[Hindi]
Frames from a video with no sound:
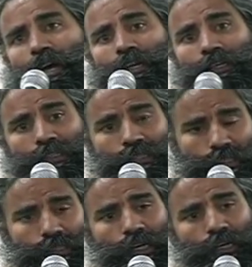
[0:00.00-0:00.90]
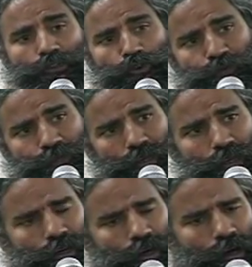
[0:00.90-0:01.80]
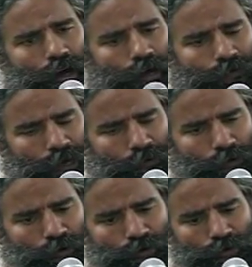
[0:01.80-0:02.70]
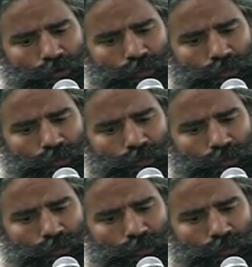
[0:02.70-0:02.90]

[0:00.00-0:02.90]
लेकिन संस्थागत रूप से अभी आप लोगों